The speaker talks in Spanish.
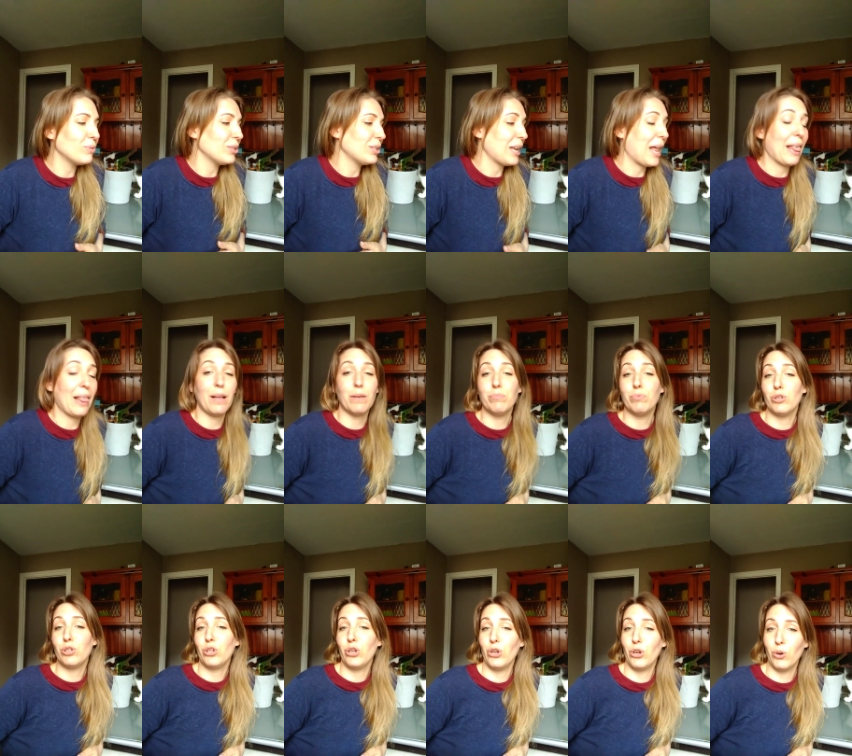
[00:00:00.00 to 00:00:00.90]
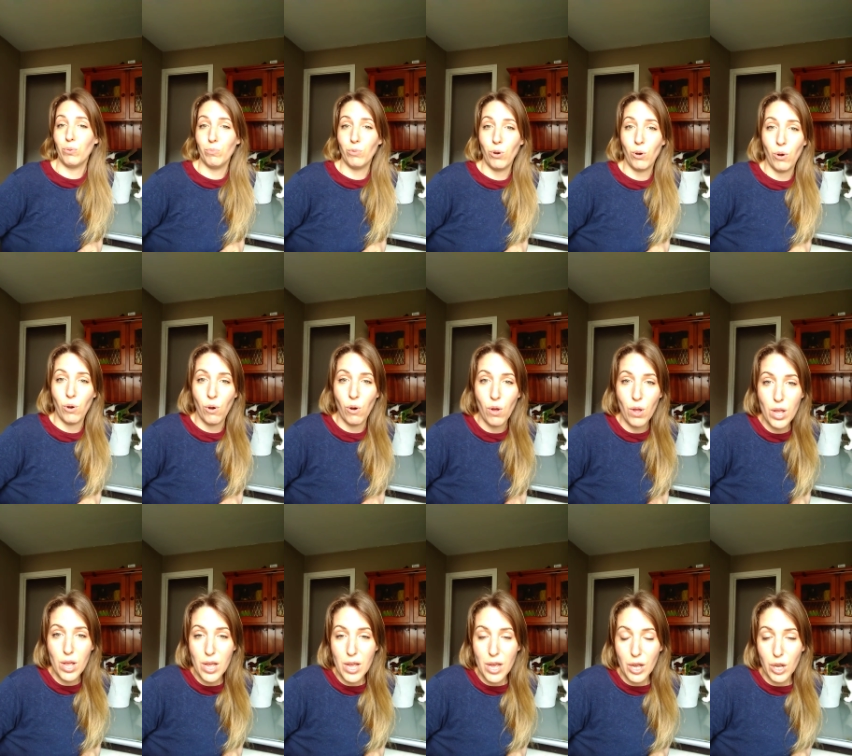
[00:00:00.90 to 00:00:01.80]
pues nada, pues soy como
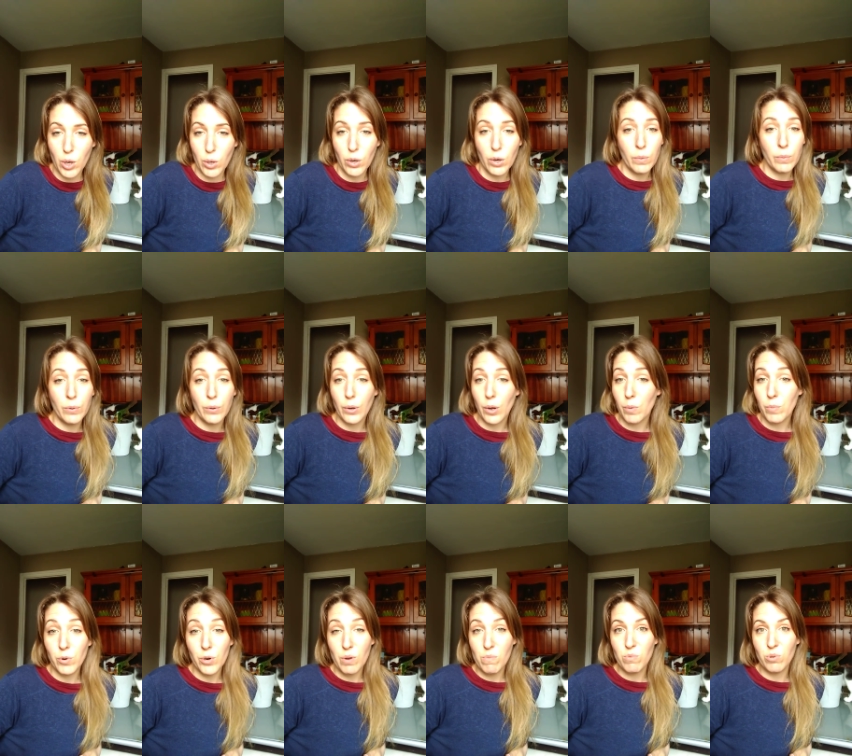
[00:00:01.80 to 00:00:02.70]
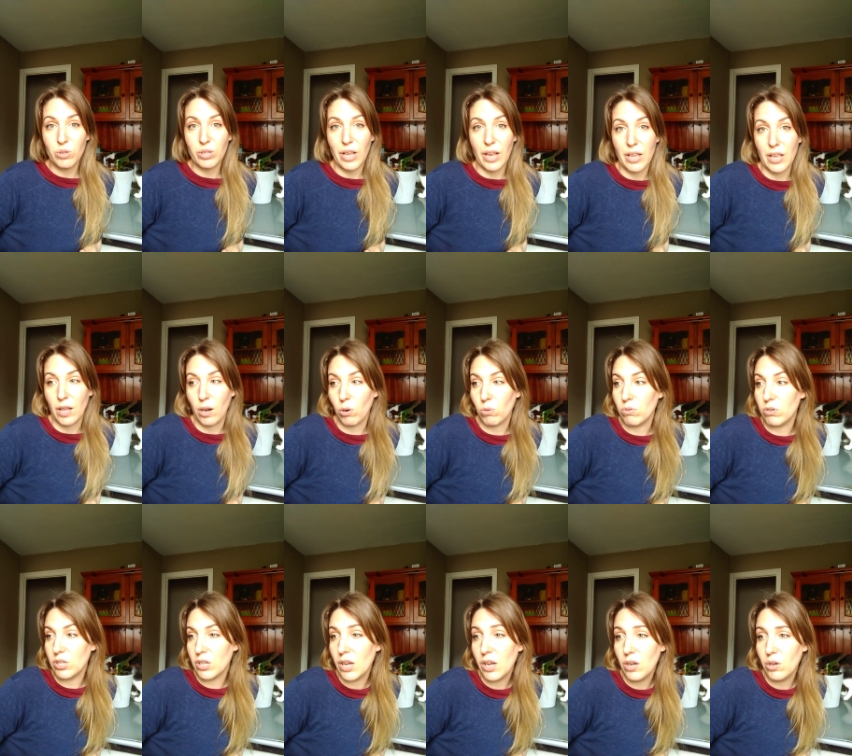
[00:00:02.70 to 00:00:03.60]
como, una montaña
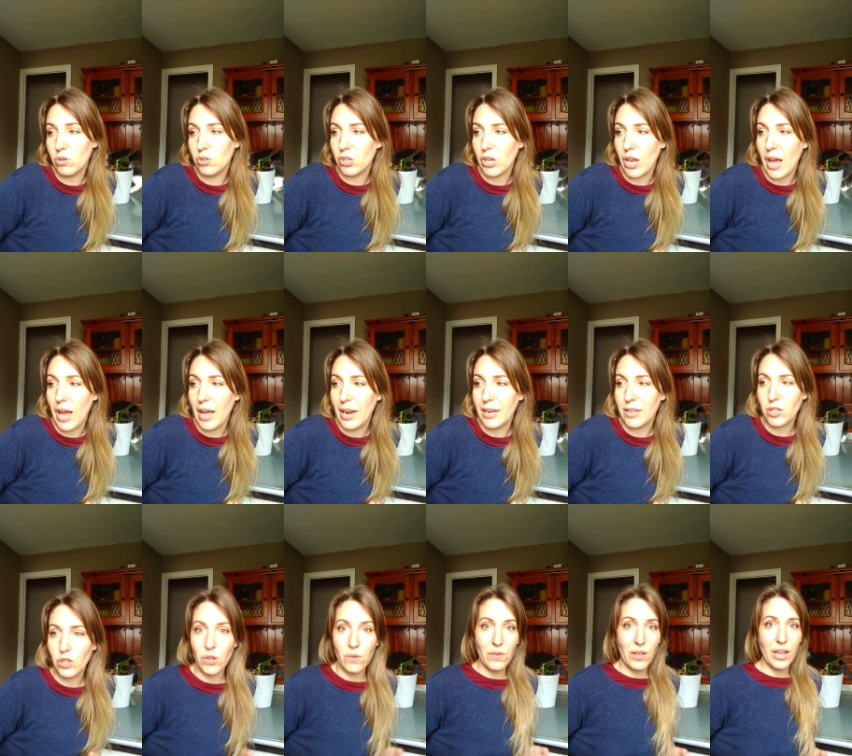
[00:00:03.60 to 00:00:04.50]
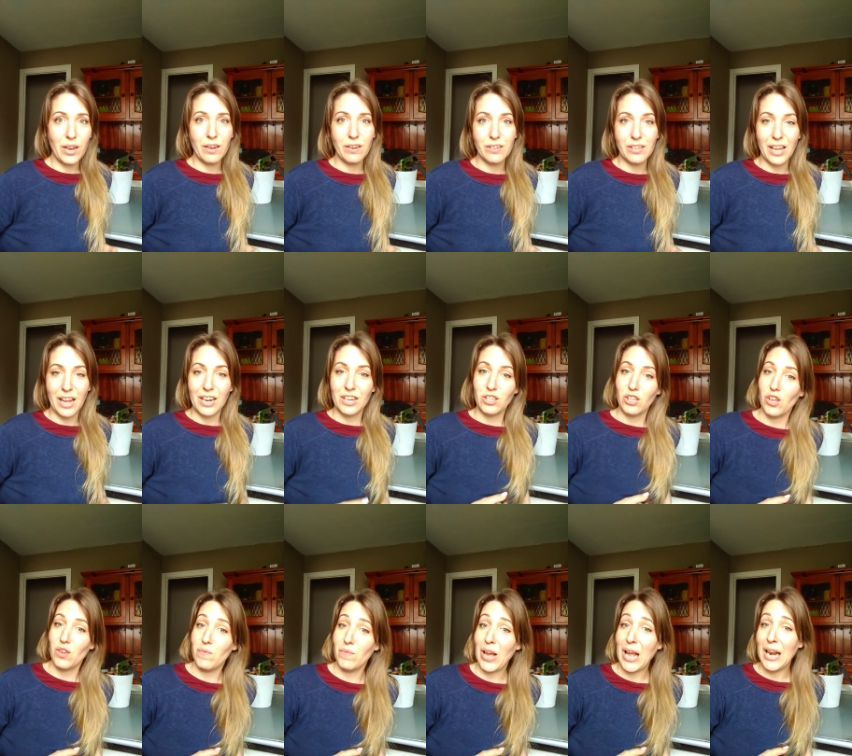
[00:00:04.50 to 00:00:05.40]
rusa, o sea, ahora estoy bien, ahora
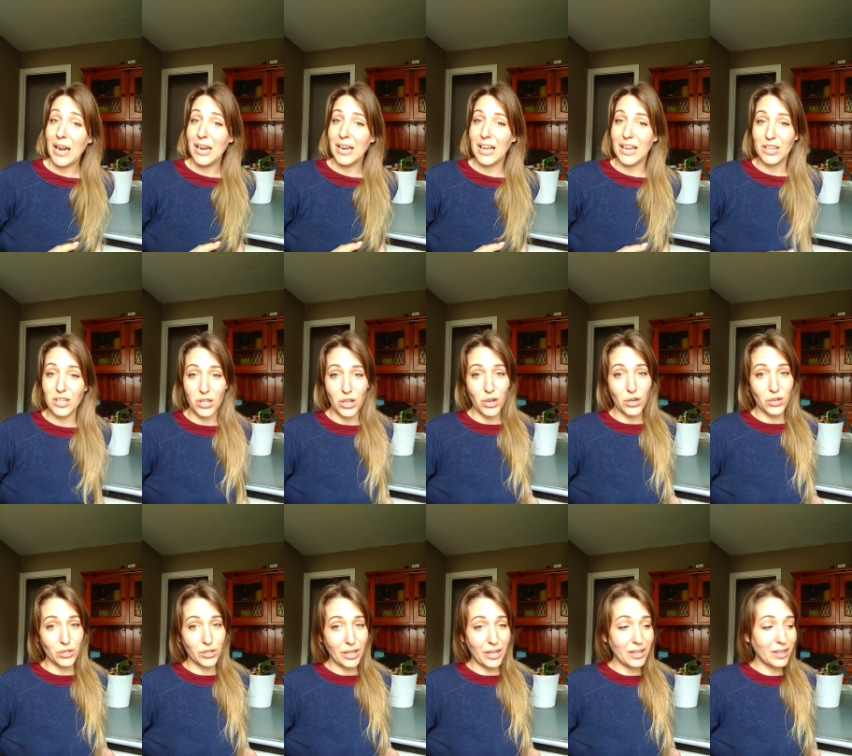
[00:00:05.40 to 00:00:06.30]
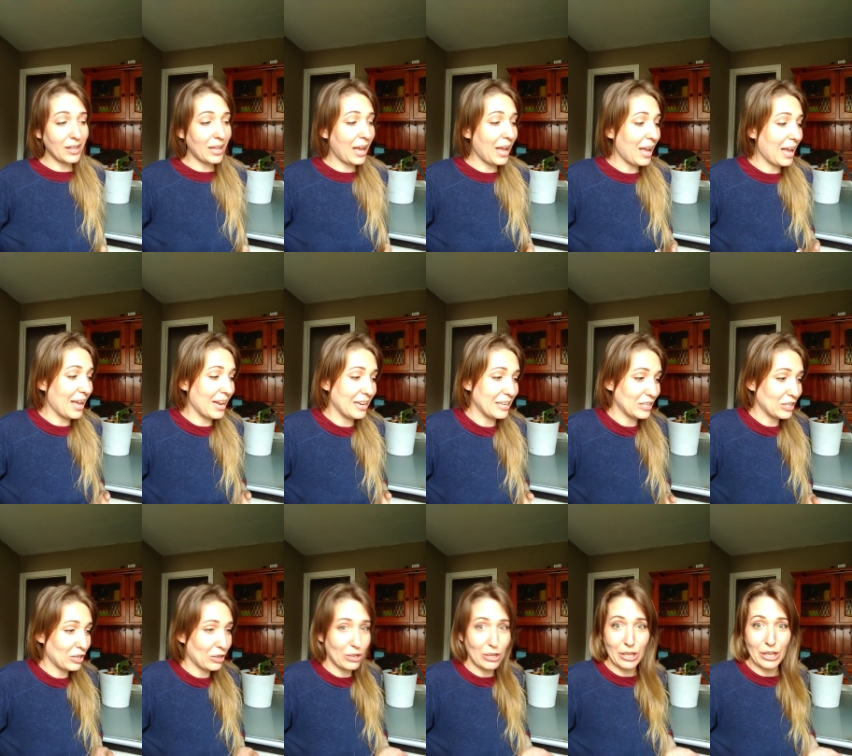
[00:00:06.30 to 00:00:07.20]
estoy mal, ahora estoy contenta, ahora
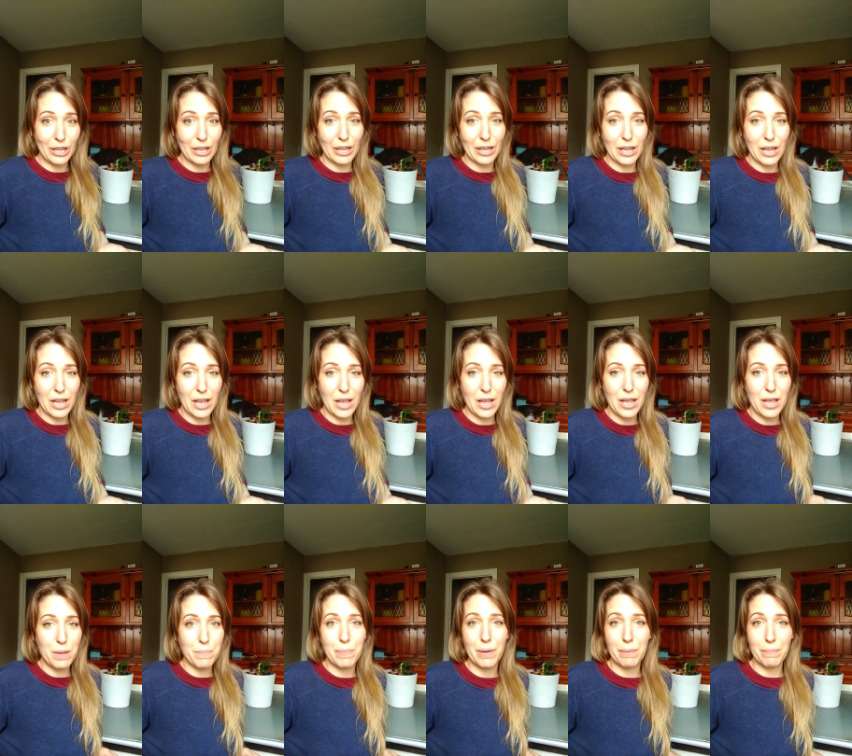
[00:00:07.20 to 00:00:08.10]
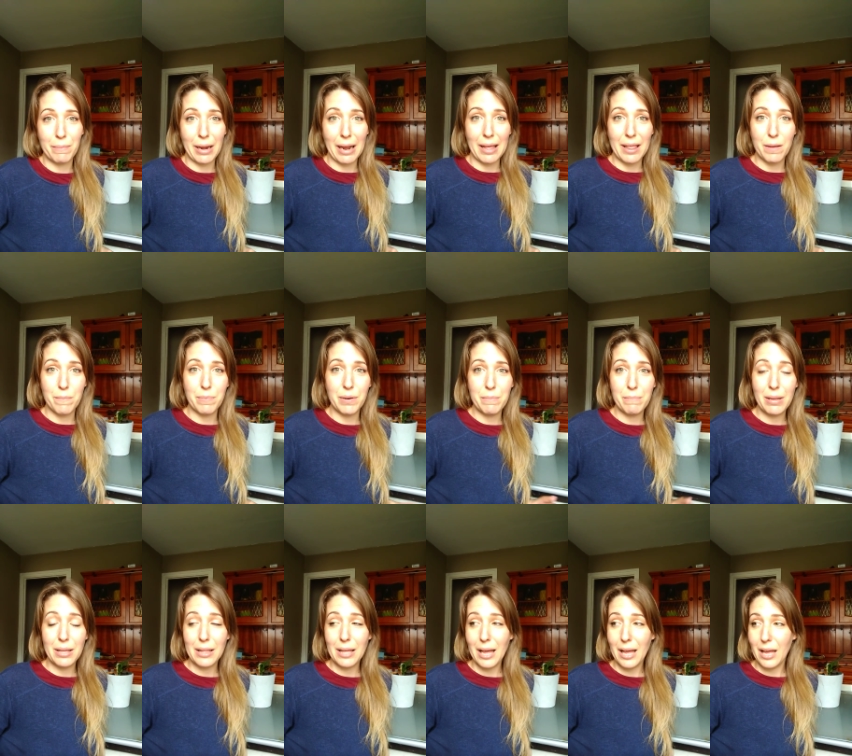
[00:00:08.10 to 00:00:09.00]
estoy hiper mega
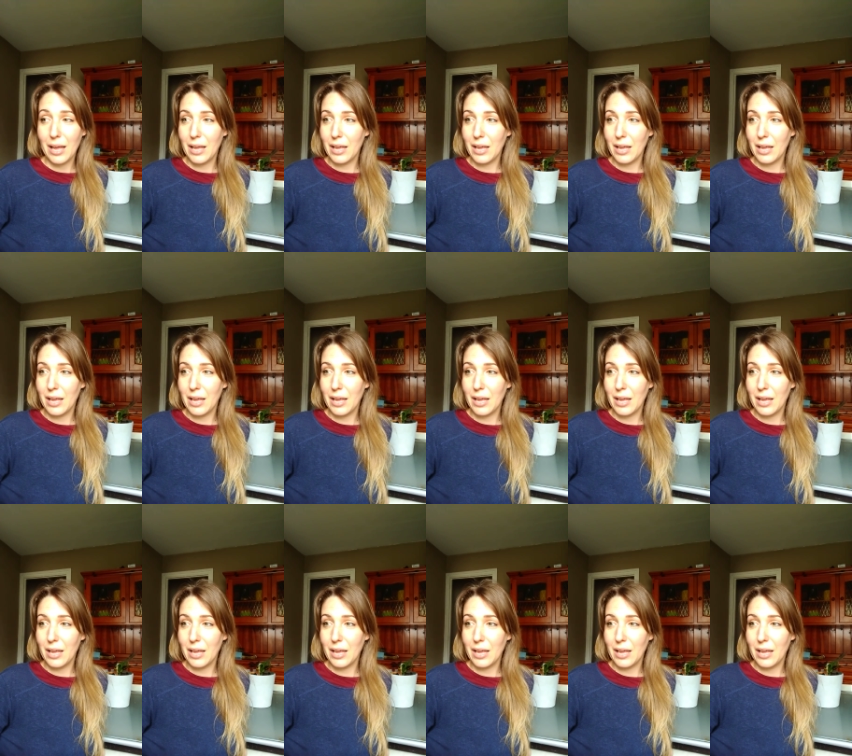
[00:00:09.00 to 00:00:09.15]
deprimida,